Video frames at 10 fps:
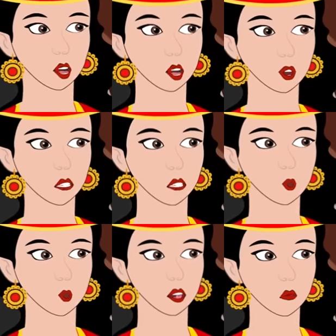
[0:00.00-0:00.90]
আপনার
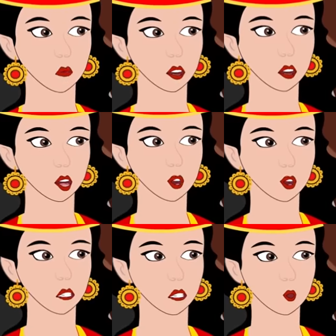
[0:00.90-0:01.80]
যদি বিশ্বাস না
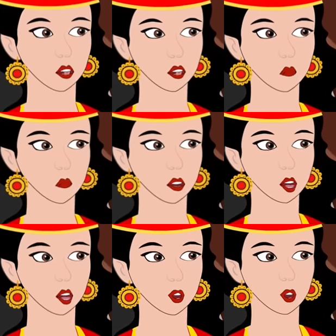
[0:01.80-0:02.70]
হয় তাহলে আপনি
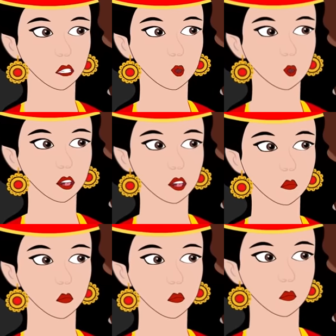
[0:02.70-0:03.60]
আমার সাথে
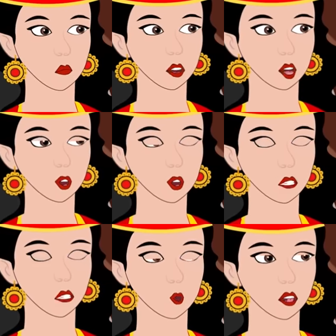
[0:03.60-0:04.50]
চলুন নিজের
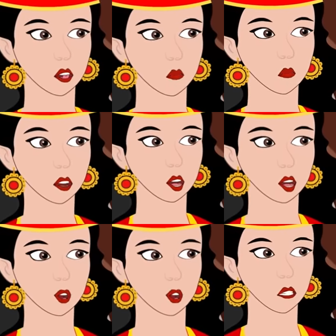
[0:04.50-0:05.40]
চোখেই সবটা
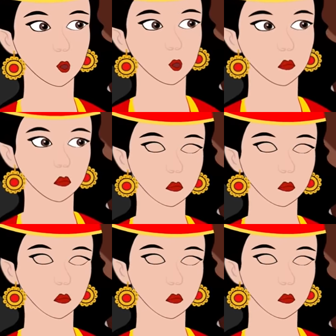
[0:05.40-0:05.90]
দেখে আসবেন